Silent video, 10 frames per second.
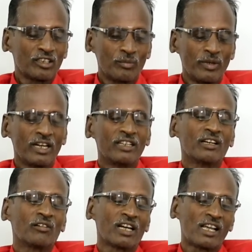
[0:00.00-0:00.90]
அதுக்கு
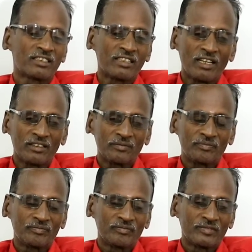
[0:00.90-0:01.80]
மேலேயும் அவங்க லாஸ் தான்
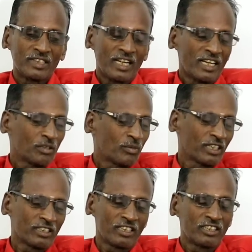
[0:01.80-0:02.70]
அந்த
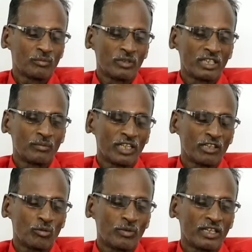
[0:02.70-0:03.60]
பணத்தெல்லாம் திரும்பி நீங்கள்
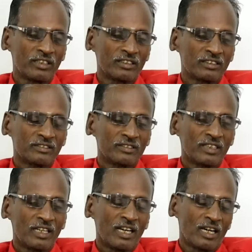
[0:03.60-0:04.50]
மீட்கவே முடியாது
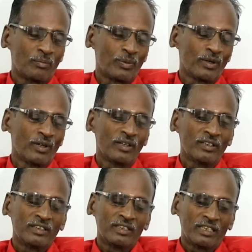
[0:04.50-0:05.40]
அப்போது
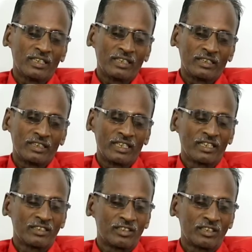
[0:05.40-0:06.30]
இது
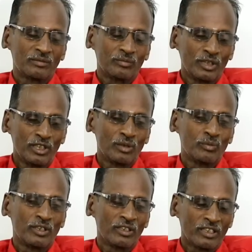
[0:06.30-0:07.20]
என்ன செய்யும்
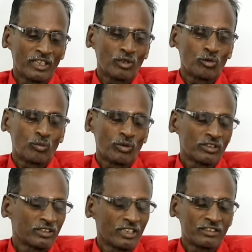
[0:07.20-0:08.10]
மீண்டும் மீண்டும் கடனை
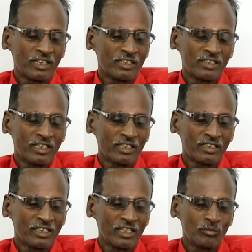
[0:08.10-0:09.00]
உருப்படுத்தும் தனுசு
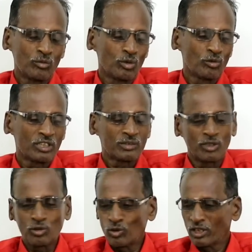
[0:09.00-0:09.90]
ராசிக்காரர்கள்லாம் மூணு
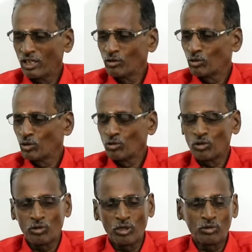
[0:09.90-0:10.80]
வருஷமாக டோட்டலாக ஒரு ஒரு கோடி